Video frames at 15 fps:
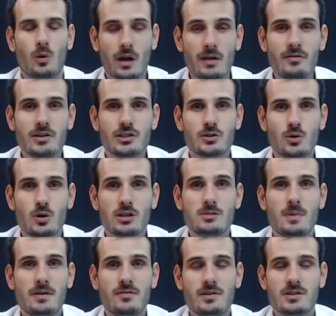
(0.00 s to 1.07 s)
Olá, investidores,
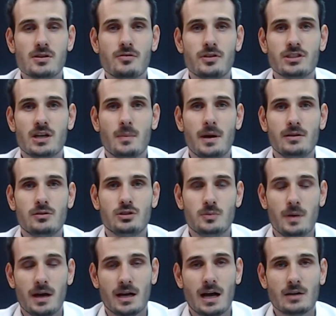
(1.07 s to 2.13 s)
bem-vindos ao fechamento de
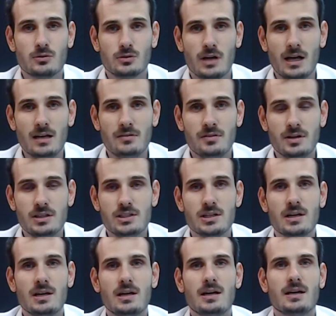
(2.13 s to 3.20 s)
mercado da Levante,
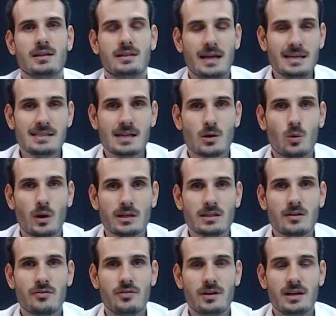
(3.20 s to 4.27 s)
dessa
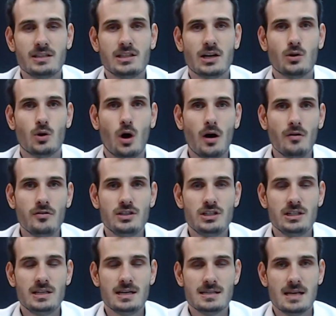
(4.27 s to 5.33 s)
quarta-feira, dia 9
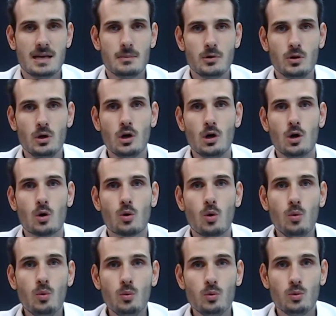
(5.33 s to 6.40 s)
de dezembro,
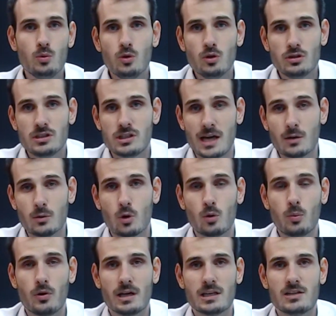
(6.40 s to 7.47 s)
com um noticiário
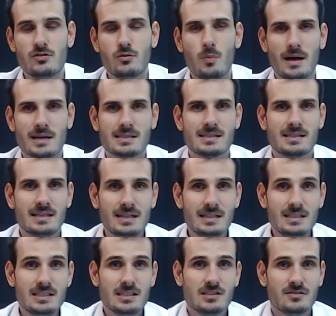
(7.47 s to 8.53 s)
corporativo
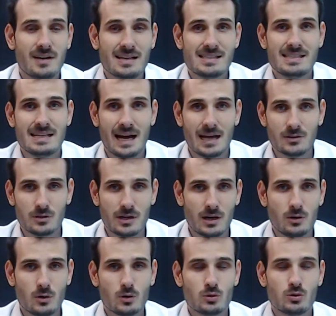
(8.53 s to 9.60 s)
bastante esvaziado. Né?
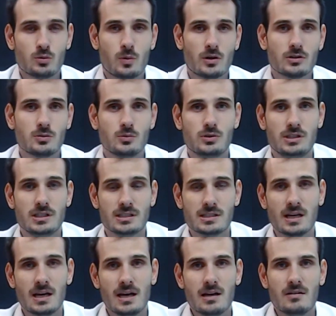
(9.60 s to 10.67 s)
Ao longo dos próximos dias,
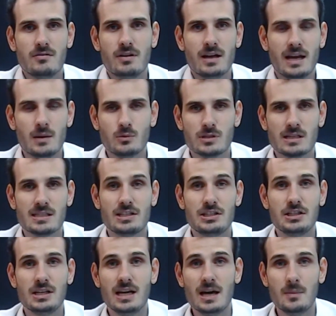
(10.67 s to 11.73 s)
veremos essa
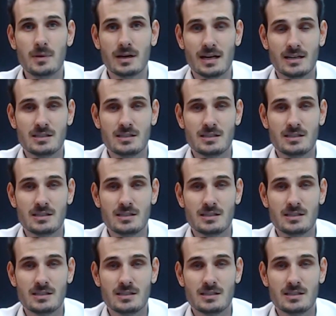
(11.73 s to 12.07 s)
dinâmica, né?